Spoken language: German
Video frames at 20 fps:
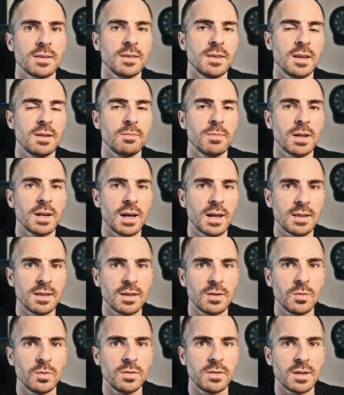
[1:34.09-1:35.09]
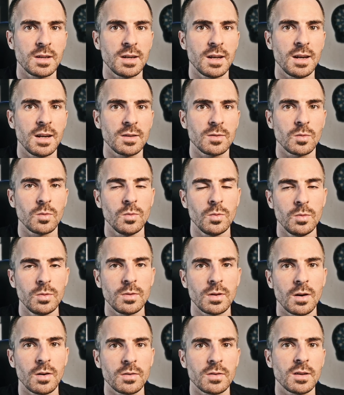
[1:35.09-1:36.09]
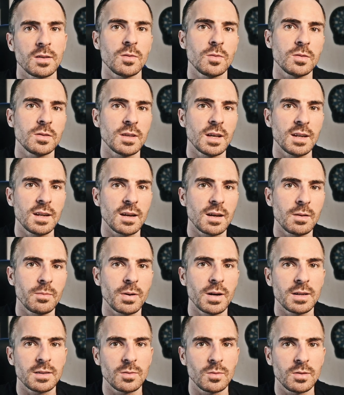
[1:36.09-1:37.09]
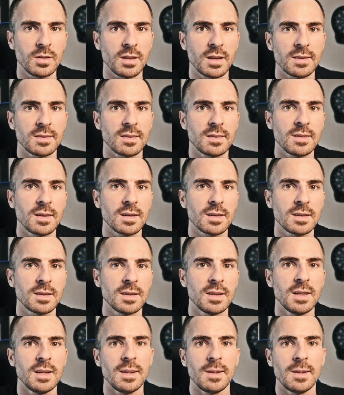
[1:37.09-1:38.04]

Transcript: denn man hat natürlich seinen Elektrolytehaushalt durcheinander gebracht durch die ganze Sache.